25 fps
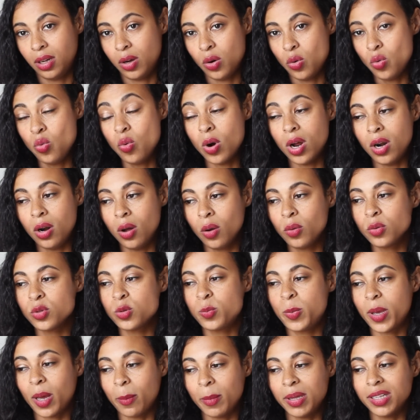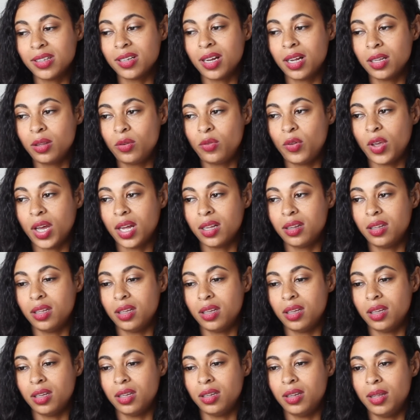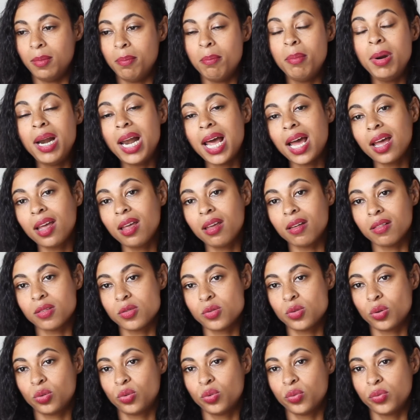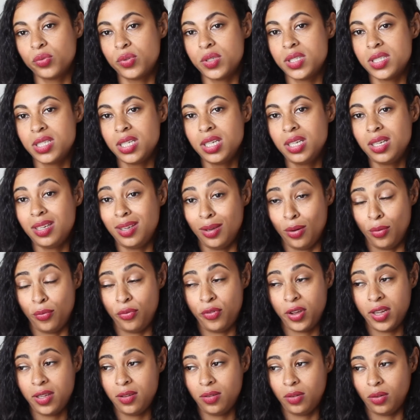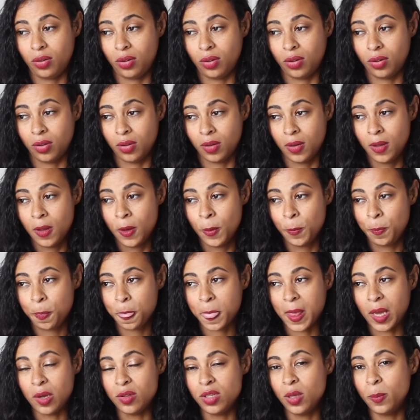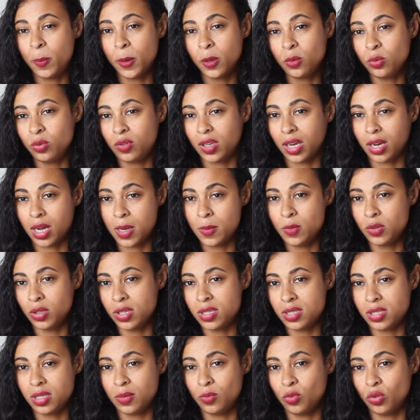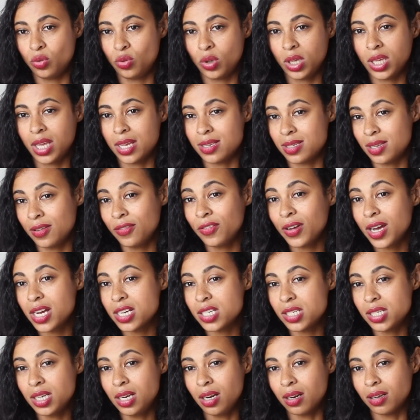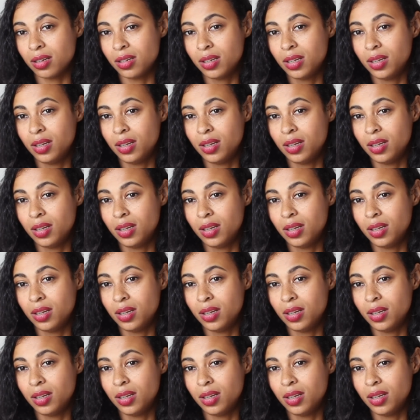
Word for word: ou alors on se permettra de faire des, blagues sur ton physique qui, en fait, à une époque où t'as quand même une estime de soi qui est assez fragile,